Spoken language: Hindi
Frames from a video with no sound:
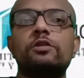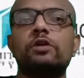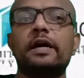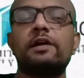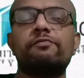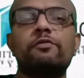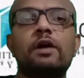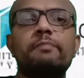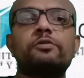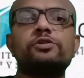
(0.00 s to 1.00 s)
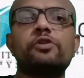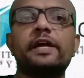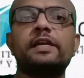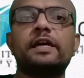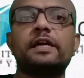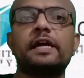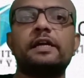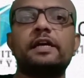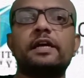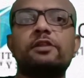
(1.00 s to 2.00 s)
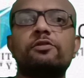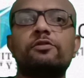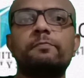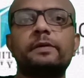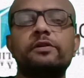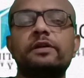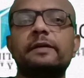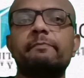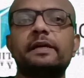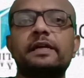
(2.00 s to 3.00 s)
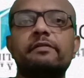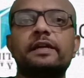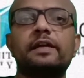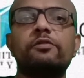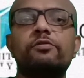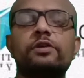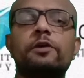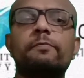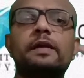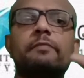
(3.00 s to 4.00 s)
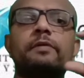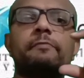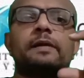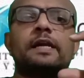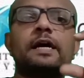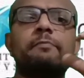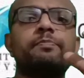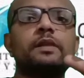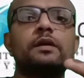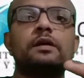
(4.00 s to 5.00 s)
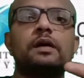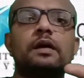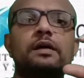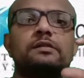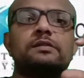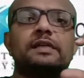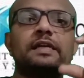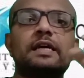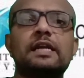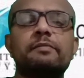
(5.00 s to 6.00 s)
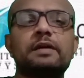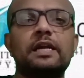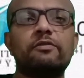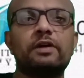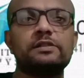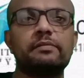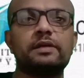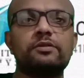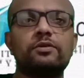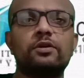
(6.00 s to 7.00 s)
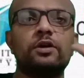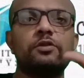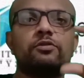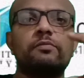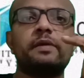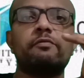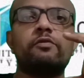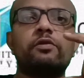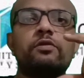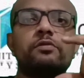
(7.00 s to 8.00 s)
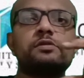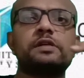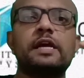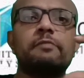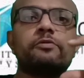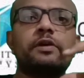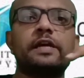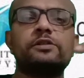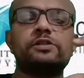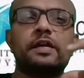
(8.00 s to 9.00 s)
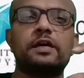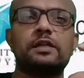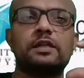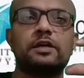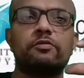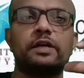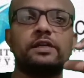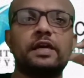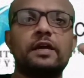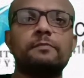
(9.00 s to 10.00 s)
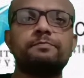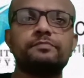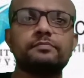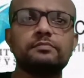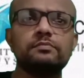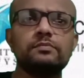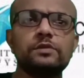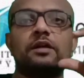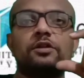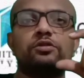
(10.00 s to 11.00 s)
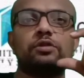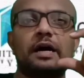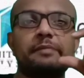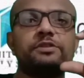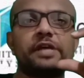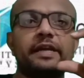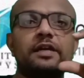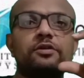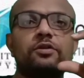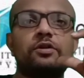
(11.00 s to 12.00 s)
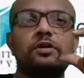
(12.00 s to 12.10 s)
तो अगर वो आपको ज्वाइन करना है ठीक है तो ऊपर जो नंबर गिवन है उनके ऊपर आप अपना नाम सिटी का नाम खाली व्हाट्सएप कर दो तो मैं वो कोर्स की आपको लिंक शेयर करता रहूँगा ठीक है तो आप चैनल को